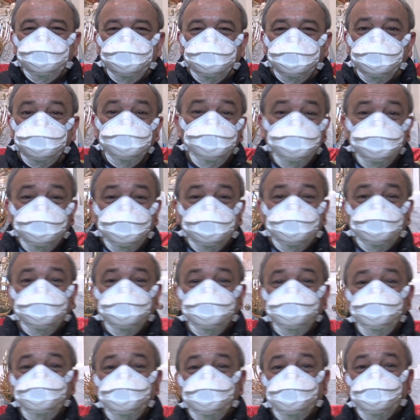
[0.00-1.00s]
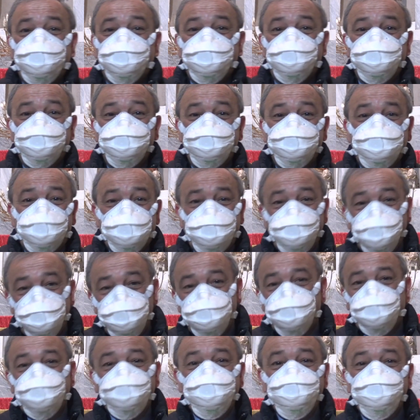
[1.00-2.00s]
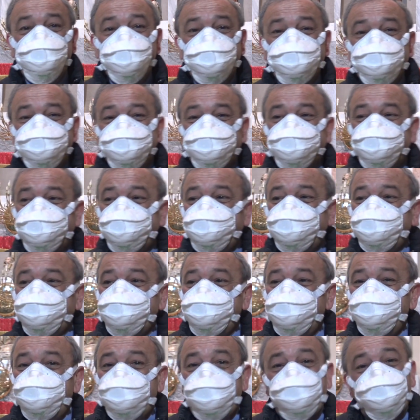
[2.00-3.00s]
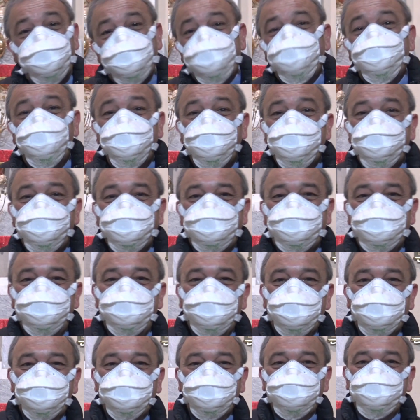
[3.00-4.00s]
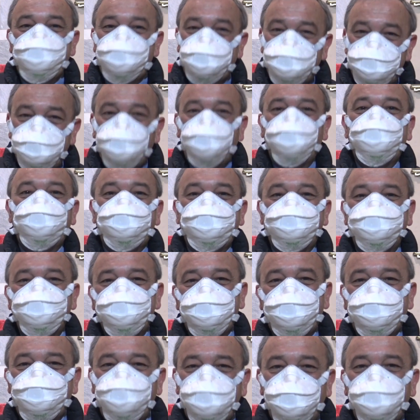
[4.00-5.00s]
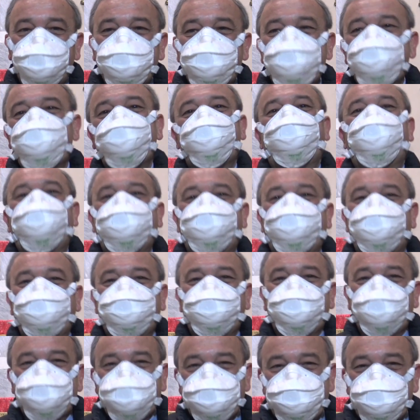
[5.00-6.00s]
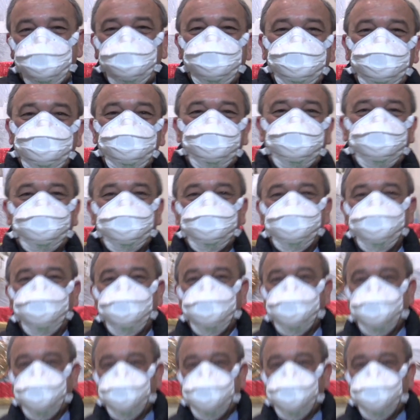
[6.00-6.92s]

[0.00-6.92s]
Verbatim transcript: Allora un caro abbraccio è un augurio davvero di una buona, buona giornata. Ciao a tutti!